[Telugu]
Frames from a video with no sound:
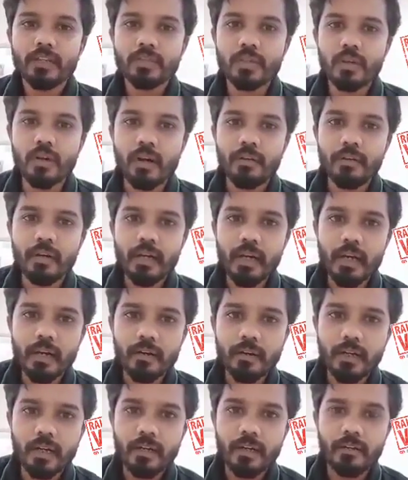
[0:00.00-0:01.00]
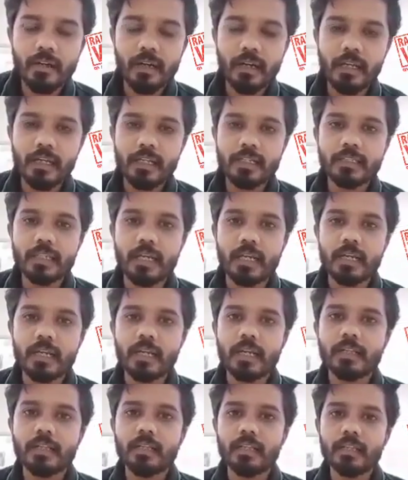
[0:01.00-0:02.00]
సో ఆవిడ గారు నిన్న వెళ్లి చాలా
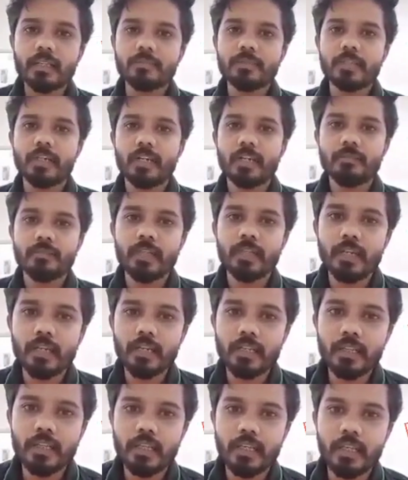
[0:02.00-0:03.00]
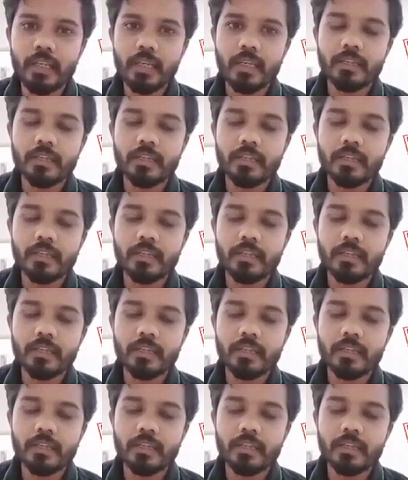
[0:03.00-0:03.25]
రద్దాంతం చేయడం జరిగింది